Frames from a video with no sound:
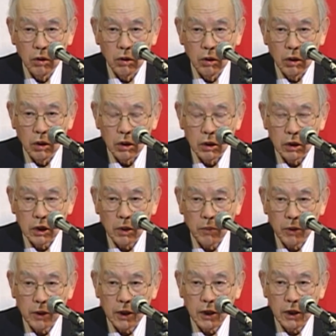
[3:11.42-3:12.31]
しかも
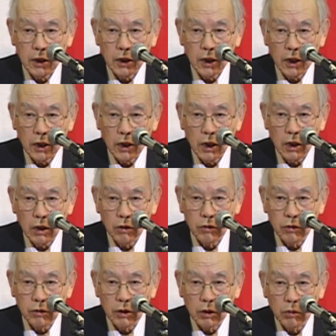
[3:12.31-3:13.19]
近代科学っ
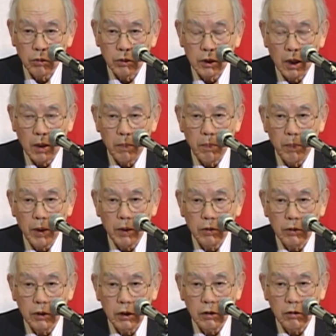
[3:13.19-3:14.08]
ていうのはこのさんびゃく
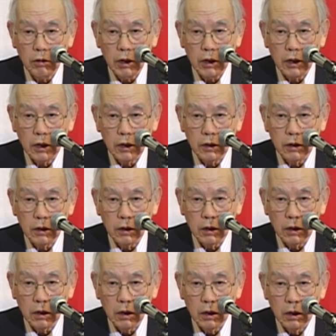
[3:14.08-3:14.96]
ねんぐらいなんです
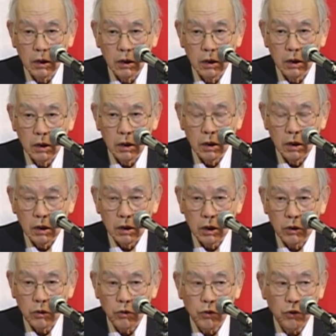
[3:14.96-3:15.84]
ね。で
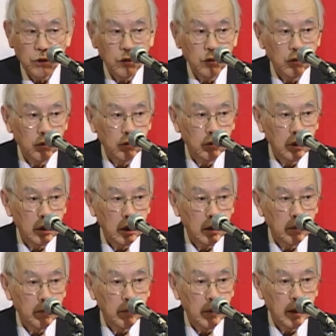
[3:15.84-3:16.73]
よんじゅうろくねん
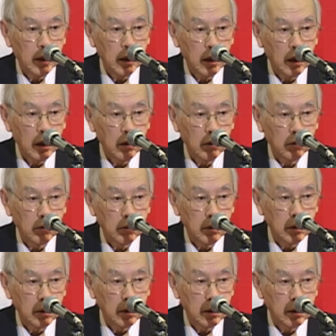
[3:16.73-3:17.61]
まえからある
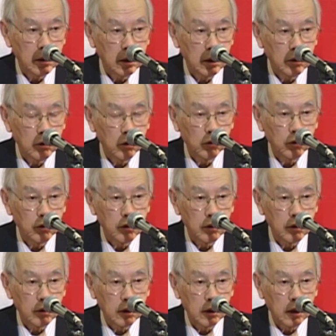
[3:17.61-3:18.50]
地球のことに
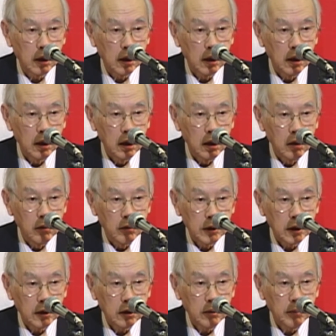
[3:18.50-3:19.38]
ついて、
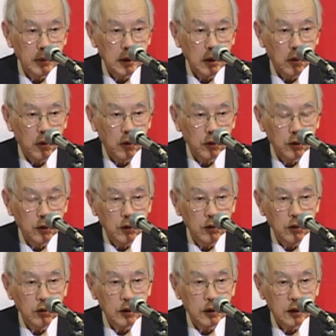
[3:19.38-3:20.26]
私もまだほとん
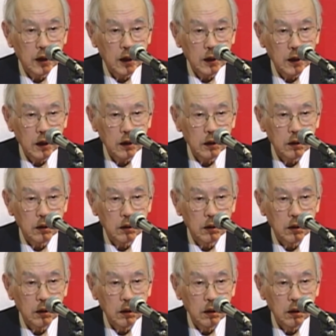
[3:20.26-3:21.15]
ど知らないんです。
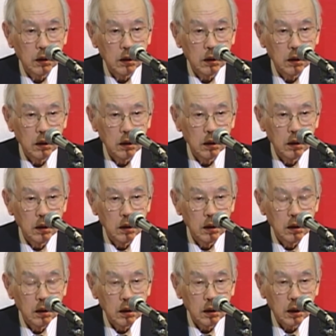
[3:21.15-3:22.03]

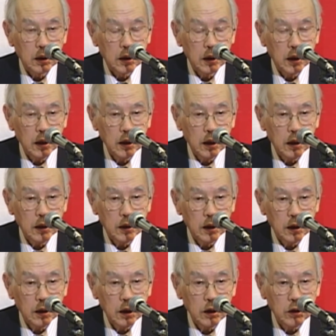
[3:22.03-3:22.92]
知らない知ら
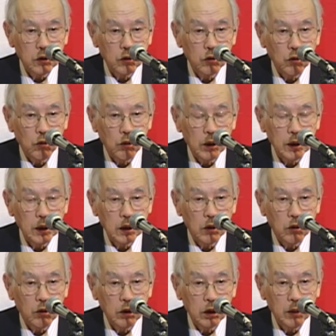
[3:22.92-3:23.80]
ない人とお金が
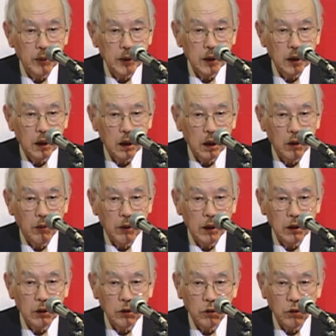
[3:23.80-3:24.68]
来ませんから分か
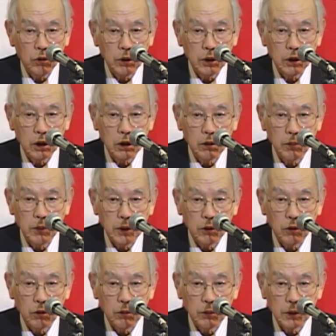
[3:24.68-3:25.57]
るように説明して
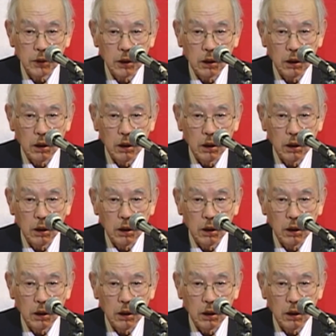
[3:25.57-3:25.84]
おりますが、